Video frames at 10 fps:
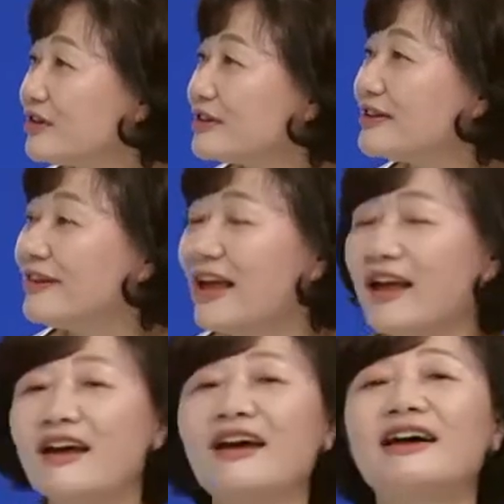아.
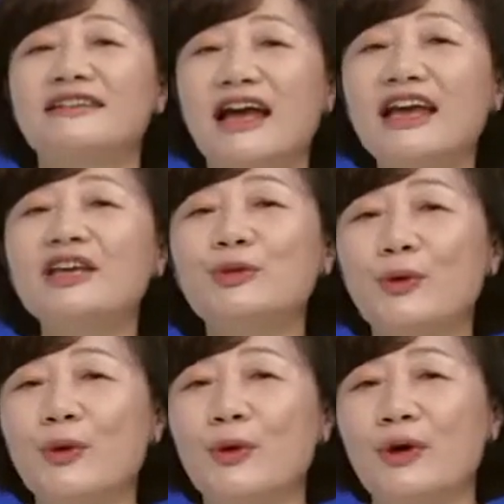그런데 오.
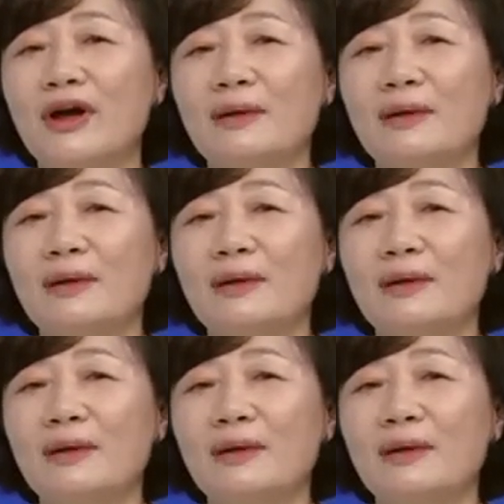다행히도